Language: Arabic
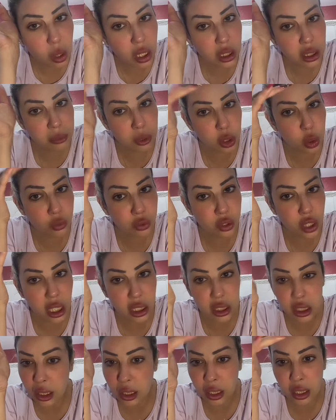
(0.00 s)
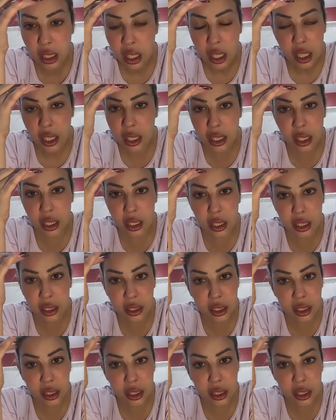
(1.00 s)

ايوا اختي ما يشوفش اختي حي... آه،